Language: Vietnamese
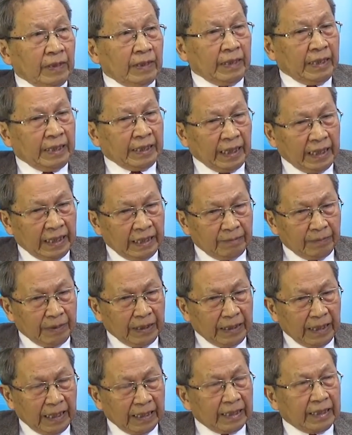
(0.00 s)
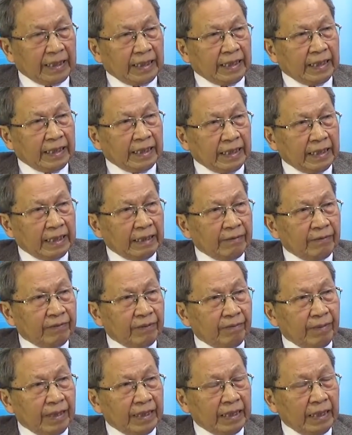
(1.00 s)
Cái sai lầm thứ nhất
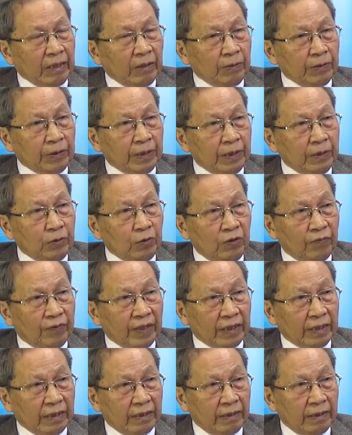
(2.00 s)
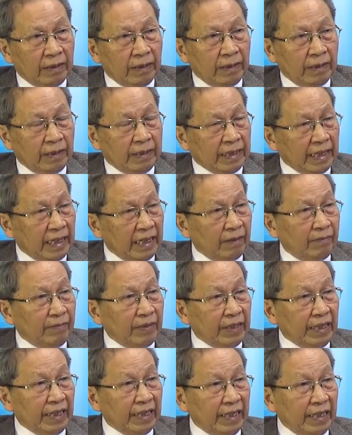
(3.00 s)
phải bắt đầu từ duy vật, sai lầm về
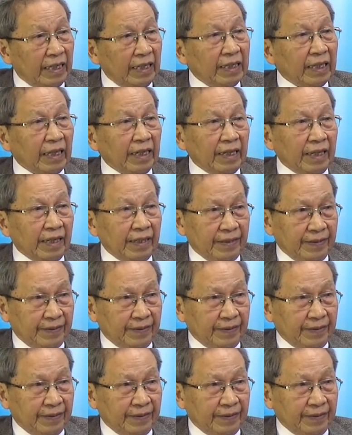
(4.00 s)
chính sách kinh tế.